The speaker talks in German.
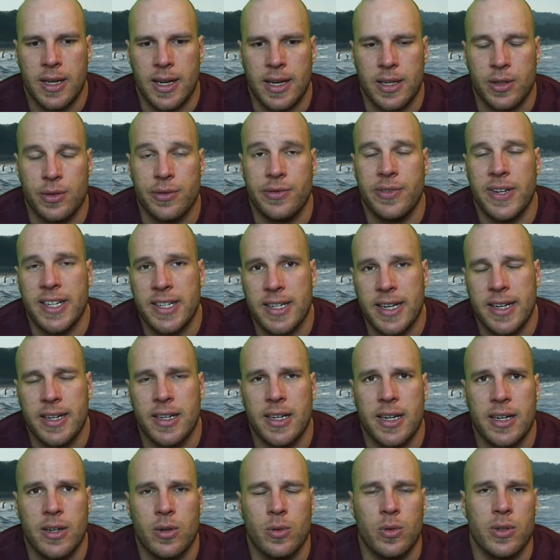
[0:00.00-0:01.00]
also
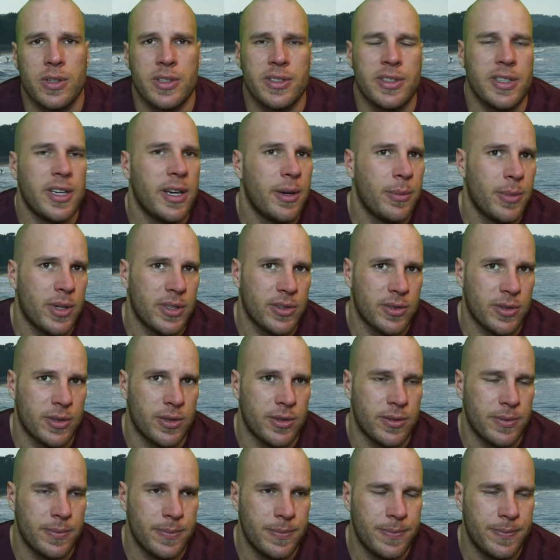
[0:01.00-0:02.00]
Fetteinlagerung ist ja immer so
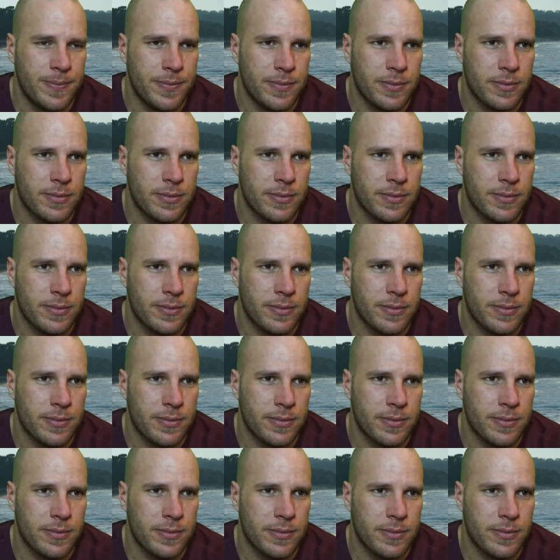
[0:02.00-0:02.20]
ein,